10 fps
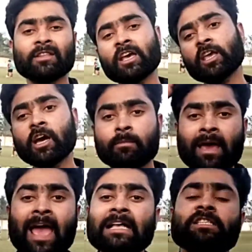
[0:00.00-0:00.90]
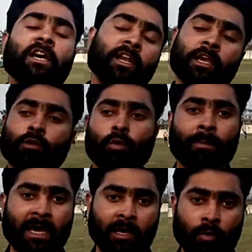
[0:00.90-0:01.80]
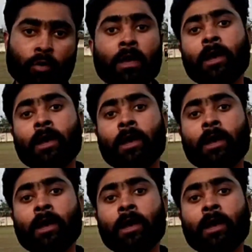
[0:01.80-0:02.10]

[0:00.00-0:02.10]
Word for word: पता है कि अगर मैं ऐसे करके थ्रो फेंक रहा हूँ